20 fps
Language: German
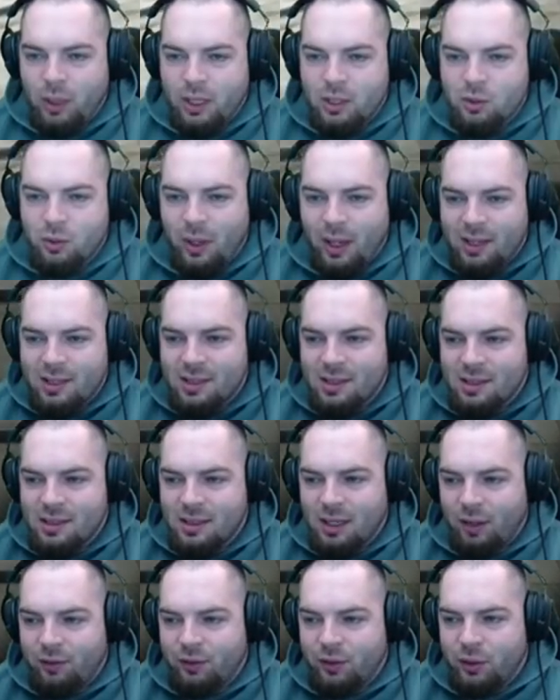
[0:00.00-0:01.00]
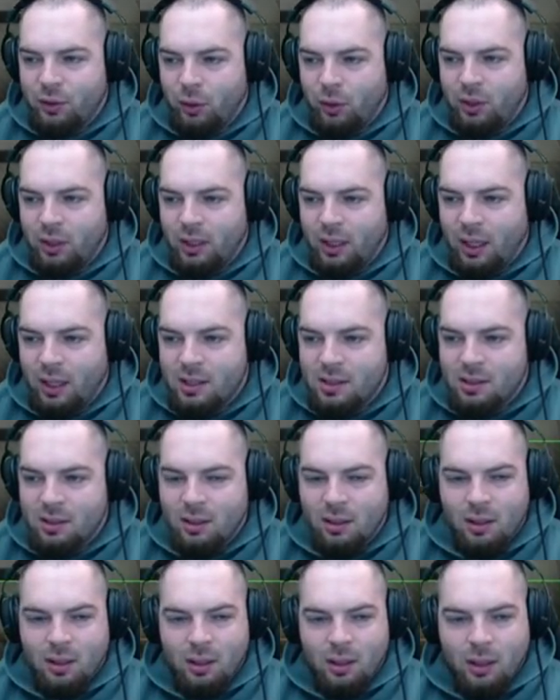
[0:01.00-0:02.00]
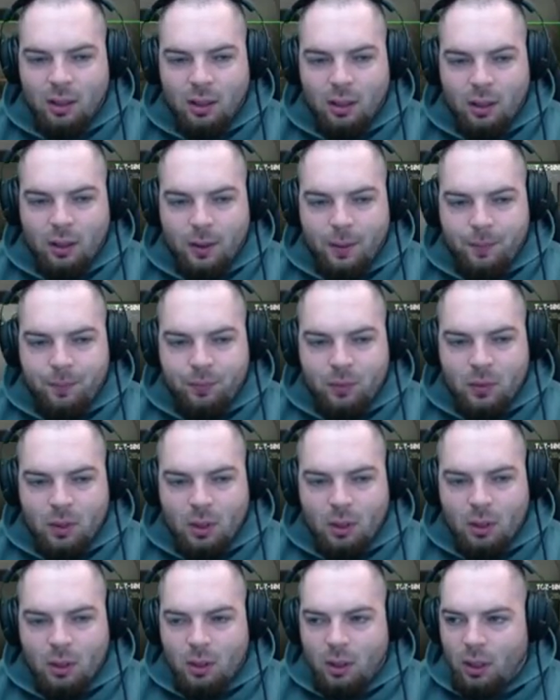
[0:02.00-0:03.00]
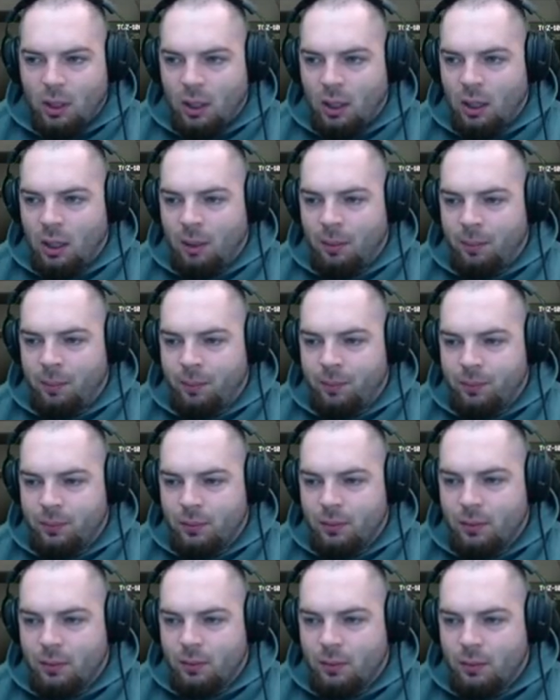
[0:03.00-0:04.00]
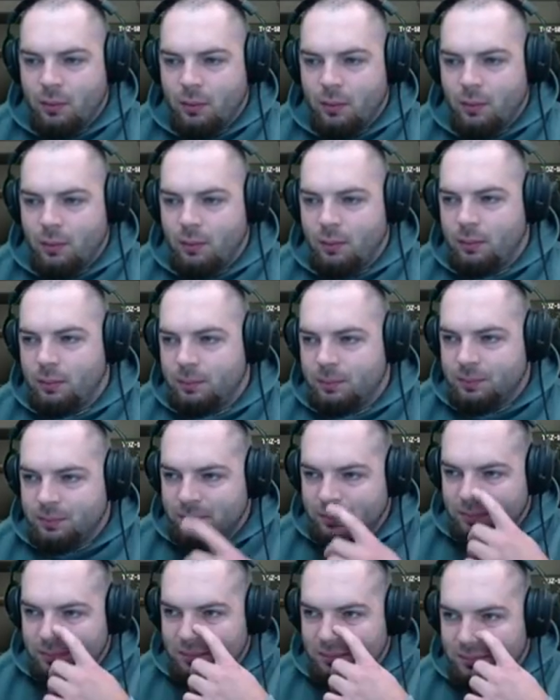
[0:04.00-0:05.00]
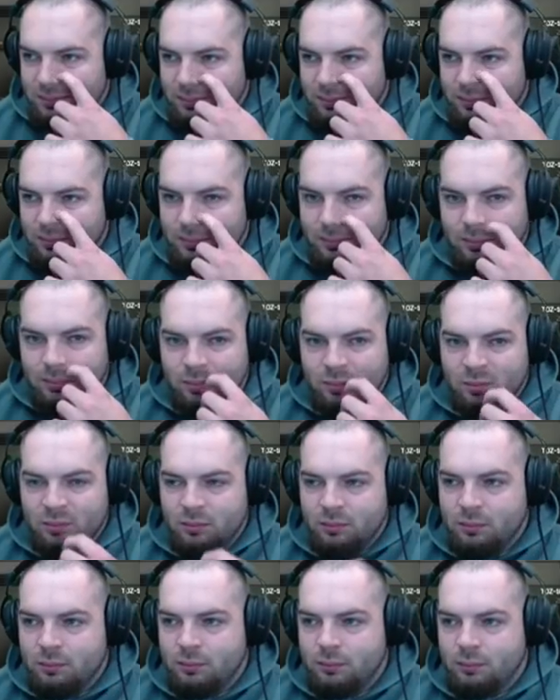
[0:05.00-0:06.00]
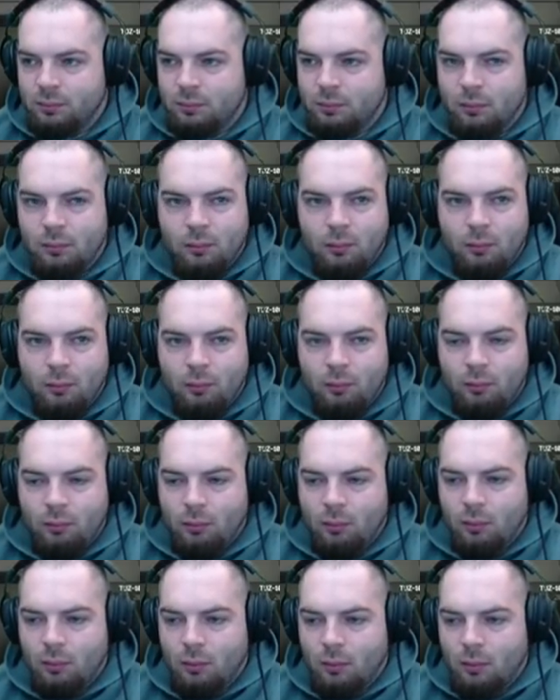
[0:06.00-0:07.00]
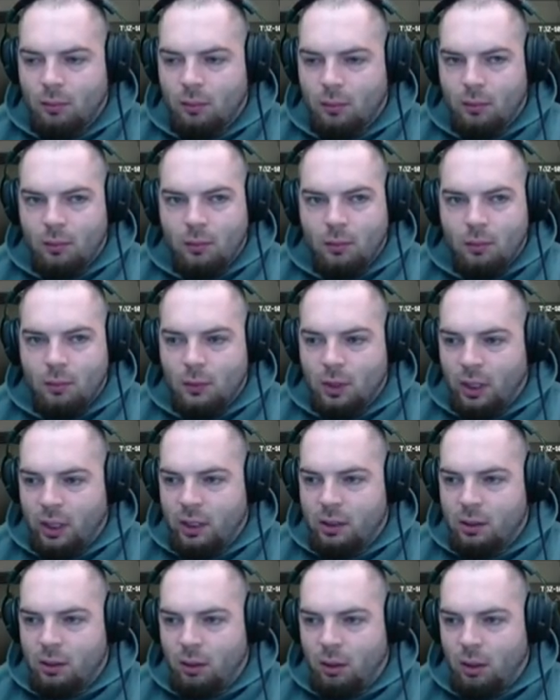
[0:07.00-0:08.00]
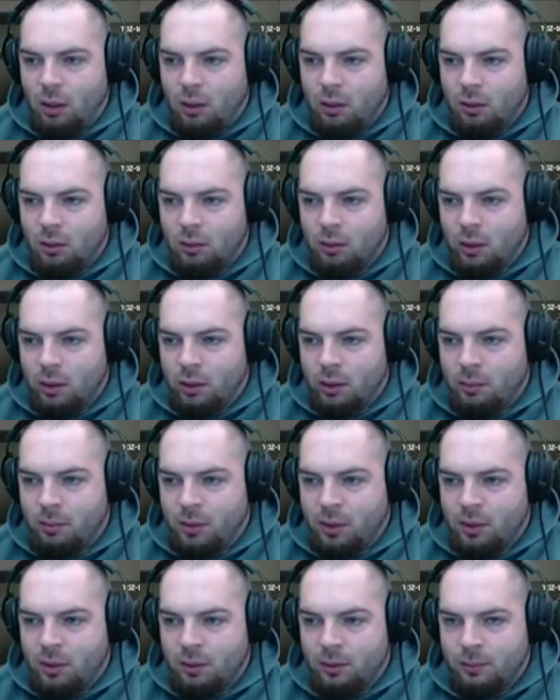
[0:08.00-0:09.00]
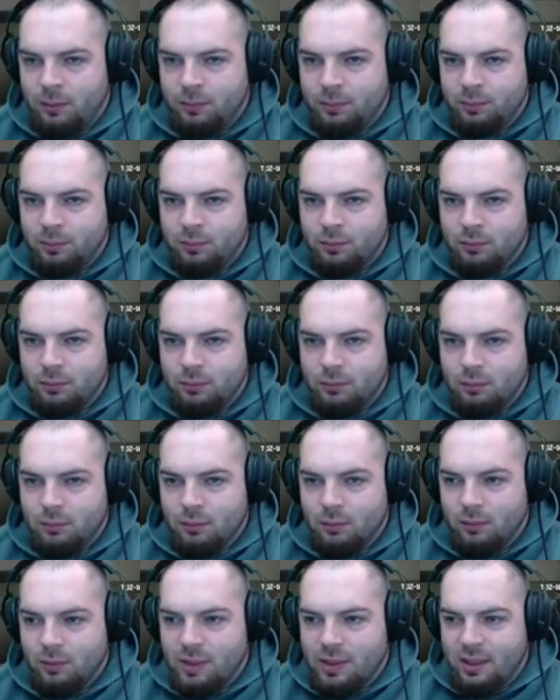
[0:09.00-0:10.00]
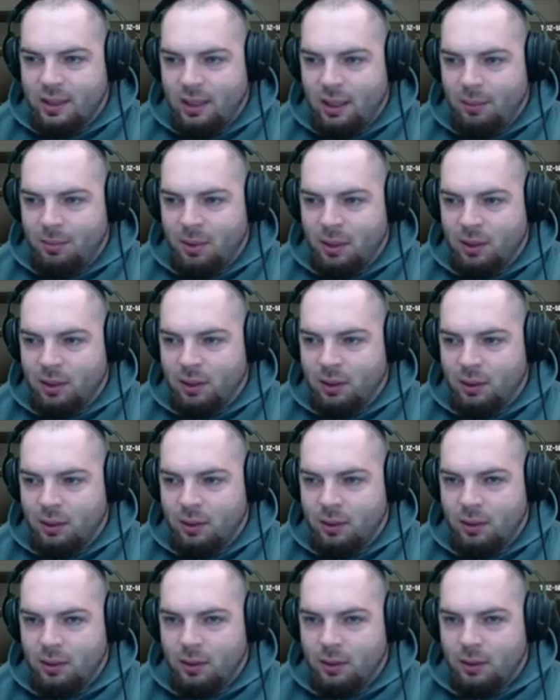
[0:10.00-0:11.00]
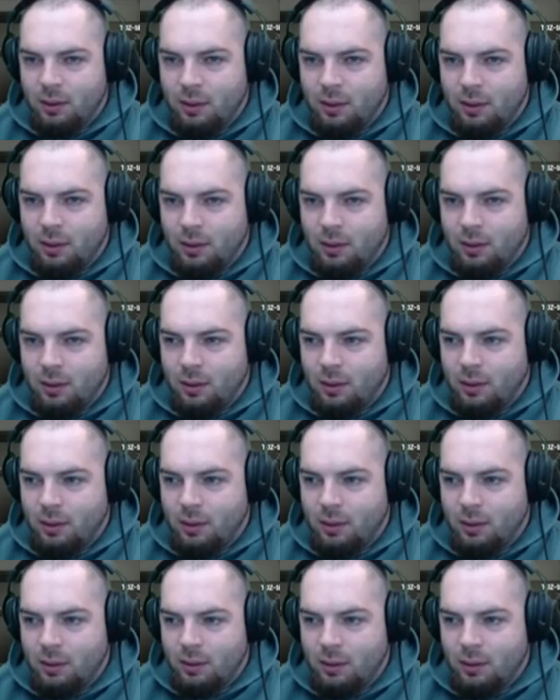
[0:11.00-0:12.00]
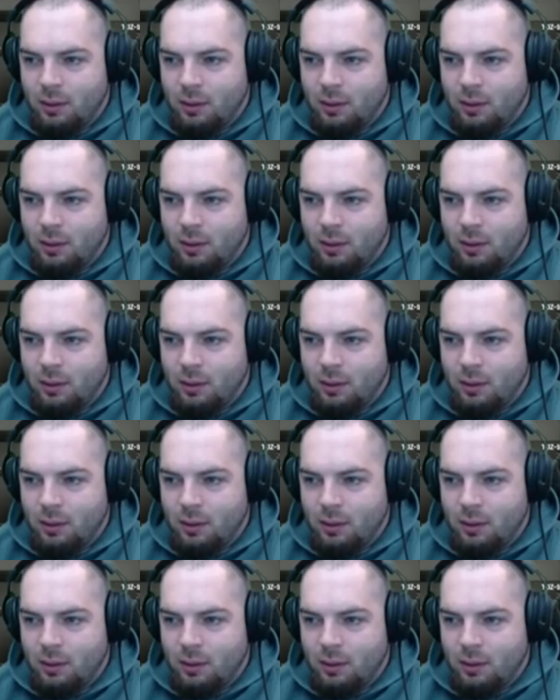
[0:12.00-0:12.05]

er zuerst einen Skaff getötet hast. Ähm, da vorne liegt ein äh, Dingsbums-Rucksack. Pilgrim. Echt, lol. Hier ist ein Attack-Rucksack. Was geht ab, Alter? Also, Alter? musst los gewesen sein.